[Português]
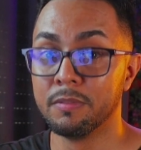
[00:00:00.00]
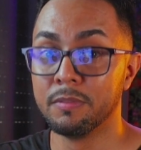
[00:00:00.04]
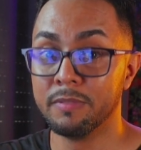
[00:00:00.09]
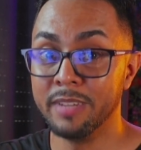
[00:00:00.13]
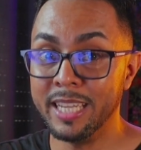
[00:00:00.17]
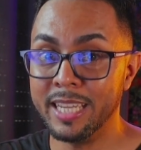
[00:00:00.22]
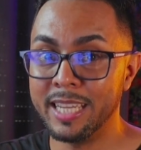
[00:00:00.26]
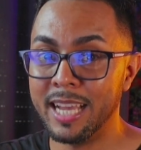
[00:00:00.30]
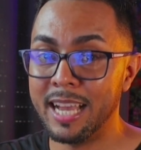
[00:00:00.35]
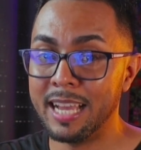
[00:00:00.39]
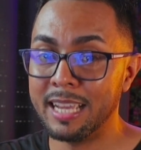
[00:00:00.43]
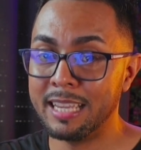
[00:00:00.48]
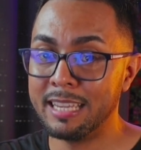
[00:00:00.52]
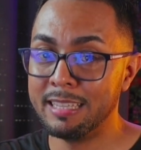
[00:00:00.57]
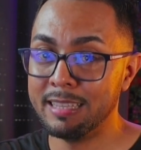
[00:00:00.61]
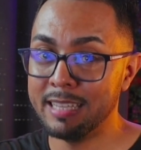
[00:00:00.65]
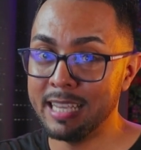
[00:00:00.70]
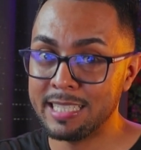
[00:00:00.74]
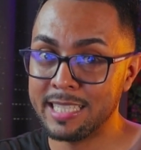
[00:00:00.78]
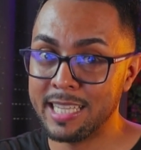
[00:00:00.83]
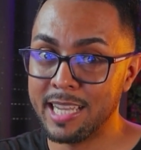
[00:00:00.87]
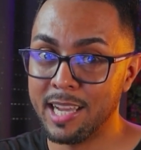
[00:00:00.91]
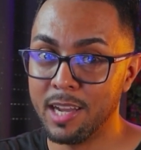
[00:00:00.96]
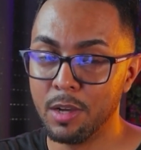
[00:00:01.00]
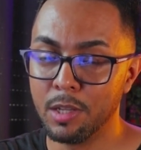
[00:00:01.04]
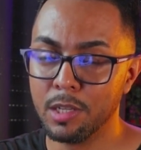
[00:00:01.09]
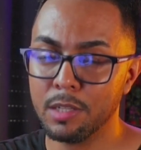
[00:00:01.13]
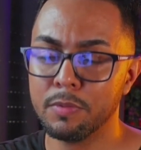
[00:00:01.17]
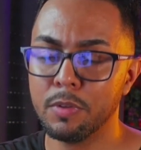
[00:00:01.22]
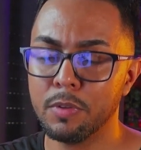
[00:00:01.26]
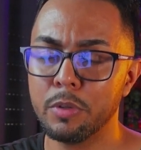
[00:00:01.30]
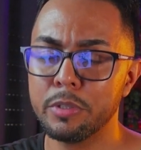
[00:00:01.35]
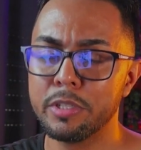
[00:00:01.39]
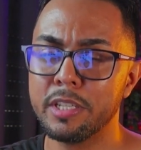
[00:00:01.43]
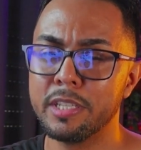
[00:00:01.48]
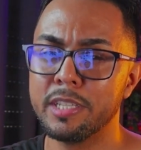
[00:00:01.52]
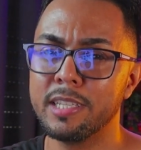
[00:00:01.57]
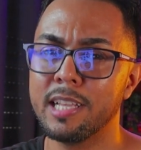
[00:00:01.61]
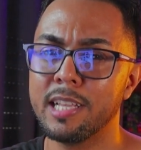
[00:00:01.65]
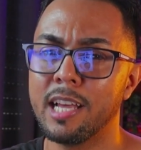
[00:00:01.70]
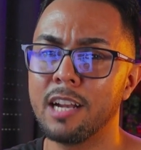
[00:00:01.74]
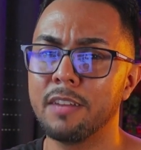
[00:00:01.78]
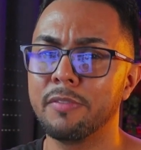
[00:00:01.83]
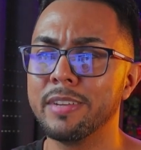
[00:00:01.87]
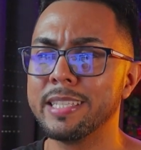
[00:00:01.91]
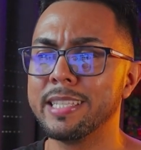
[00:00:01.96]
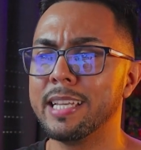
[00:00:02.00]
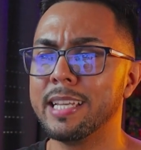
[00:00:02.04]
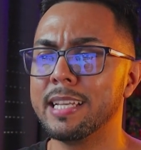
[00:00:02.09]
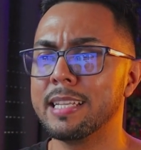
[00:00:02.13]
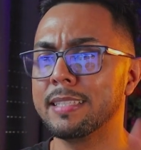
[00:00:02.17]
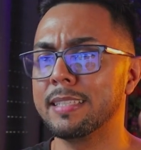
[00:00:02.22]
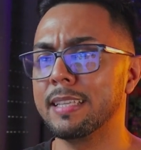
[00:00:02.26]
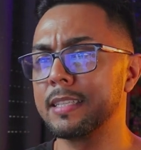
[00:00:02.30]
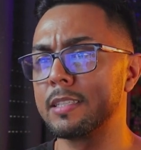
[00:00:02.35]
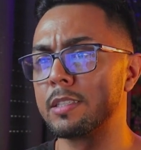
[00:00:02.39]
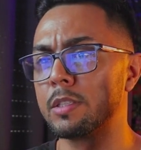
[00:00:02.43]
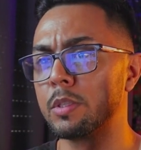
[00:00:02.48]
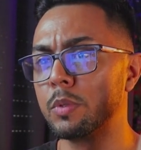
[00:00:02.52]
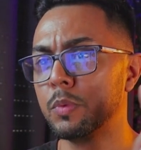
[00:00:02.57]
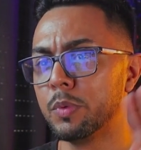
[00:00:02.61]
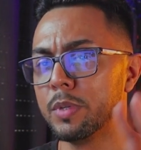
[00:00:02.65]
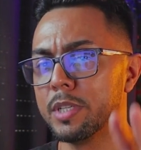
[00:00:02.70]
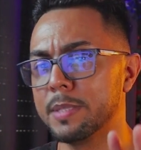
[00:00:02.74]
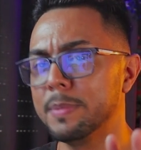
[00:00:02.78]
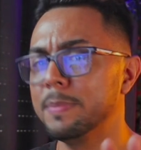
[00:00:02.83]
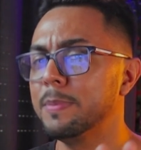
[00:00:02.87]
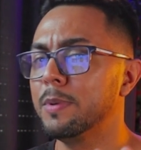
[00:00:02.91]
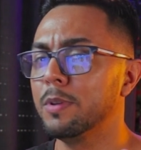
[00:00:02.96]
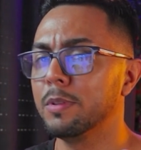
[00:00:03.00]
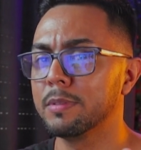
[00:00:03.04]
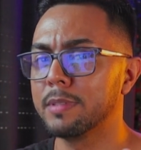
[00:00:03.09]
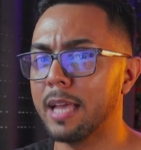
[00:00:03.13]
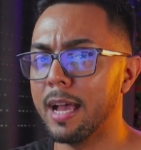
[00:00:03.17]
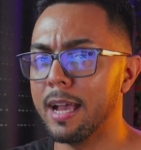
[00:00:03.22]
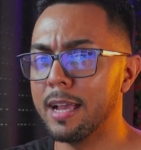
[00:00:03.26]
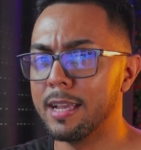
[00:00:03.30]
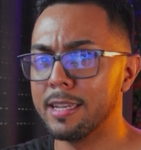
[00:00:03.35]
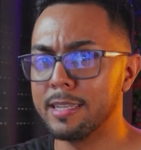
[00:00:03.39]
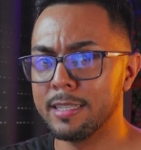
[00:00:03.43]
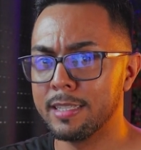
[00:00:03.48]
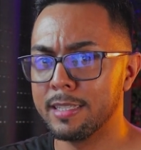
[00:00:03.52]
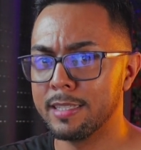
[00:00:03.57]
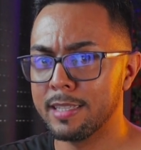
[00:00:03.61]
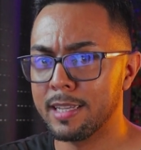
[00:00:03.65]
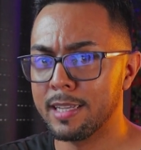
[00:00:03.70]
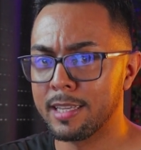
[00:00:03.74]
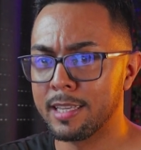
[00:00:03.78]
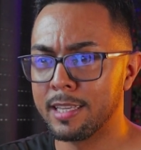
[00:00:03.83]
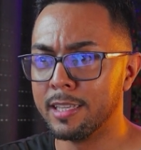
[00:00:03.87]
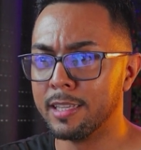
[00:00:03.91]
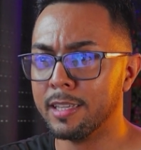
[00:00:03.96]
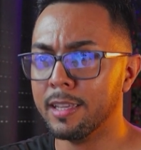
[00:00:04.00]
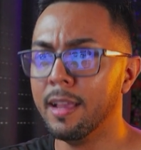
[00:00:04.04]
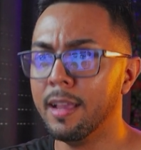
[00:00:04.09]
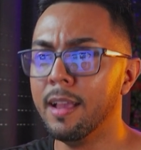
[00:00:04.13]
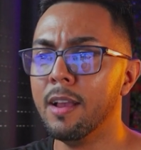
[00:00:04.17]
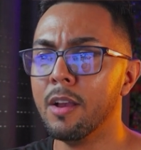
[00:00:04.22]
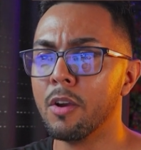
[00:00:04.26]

Vem cá que nessa aula vou te ensinar a fazer essas duas montagens aqui.